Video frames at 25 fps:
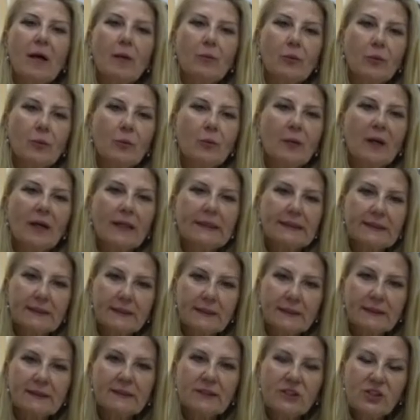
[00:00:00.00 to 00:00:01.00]

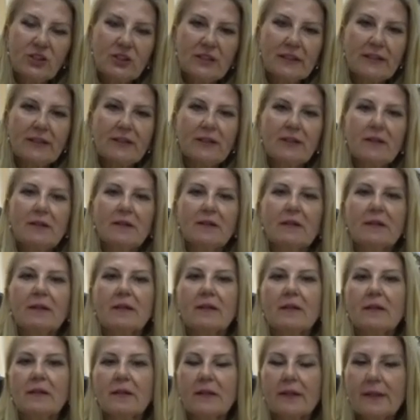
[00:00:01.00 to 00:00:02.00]
kaplumbağalarının dişileri
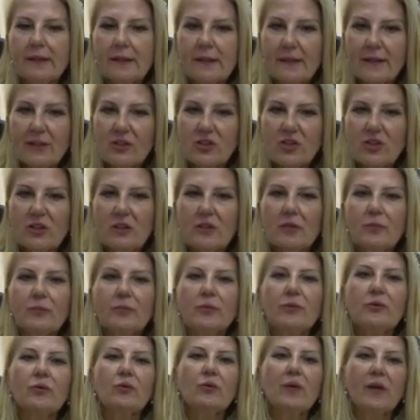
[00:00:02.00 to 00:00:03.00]
e, karaya çıkıp
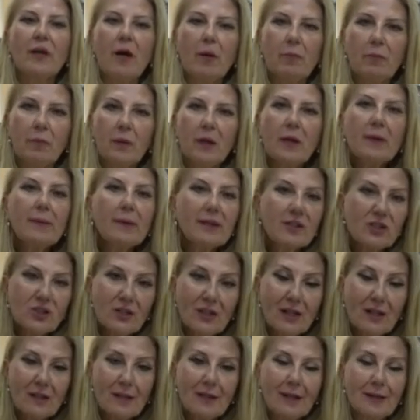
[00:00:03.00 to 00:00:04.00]
yuva yapmaya
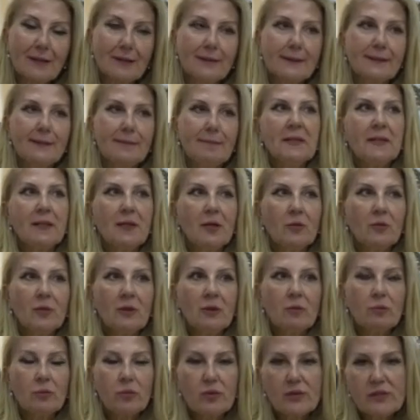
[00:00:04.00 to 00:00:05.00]
başlarlardı.
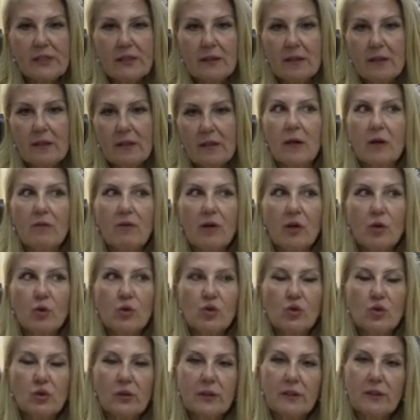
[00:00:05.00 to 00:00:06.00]
Ama bu sene hava
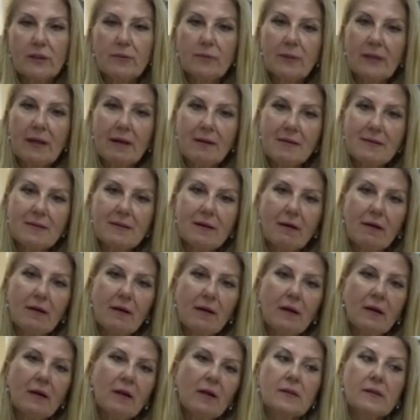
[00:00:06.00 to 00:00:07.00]
koşulları biraz
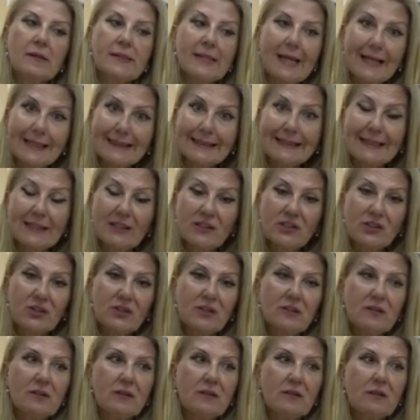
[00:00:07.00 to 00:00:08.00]
daha e, sert
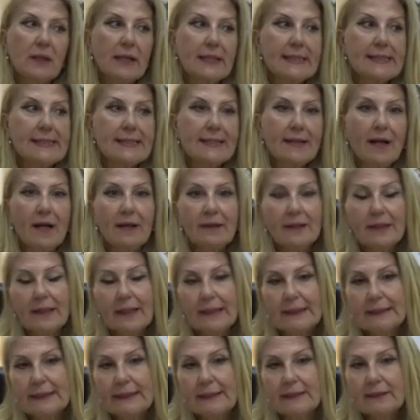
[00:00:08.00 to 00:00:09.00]
geçti. Haziran
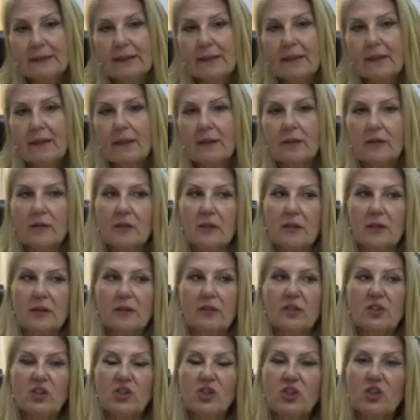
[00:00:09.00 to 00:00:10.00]
ayında
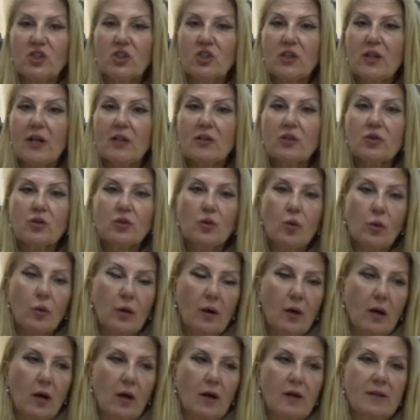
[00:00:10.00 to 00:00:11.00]
e, çıkışlar
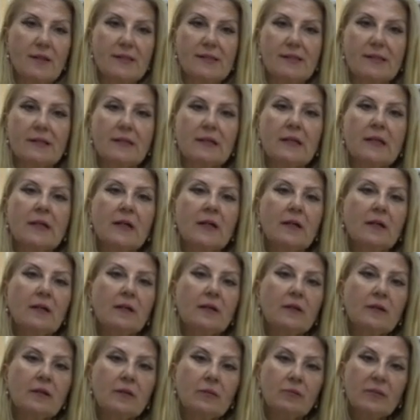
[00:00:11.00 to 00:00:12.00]
çok azdı.
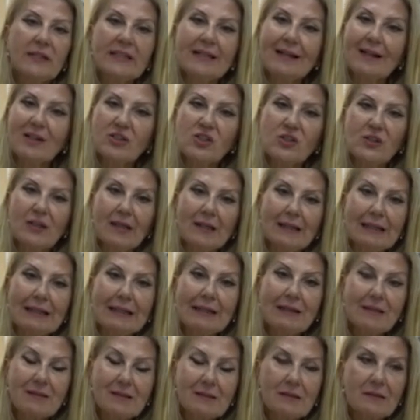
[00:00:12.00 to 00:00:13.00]
E, birkaç
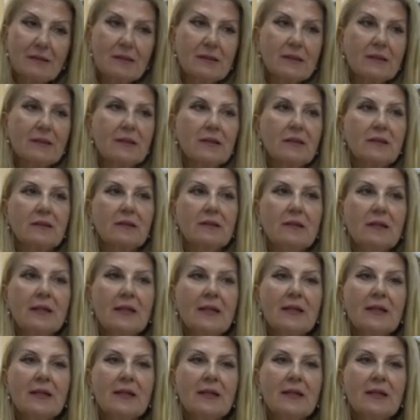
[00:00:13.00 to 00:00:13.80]
taneyle sınırlıydı.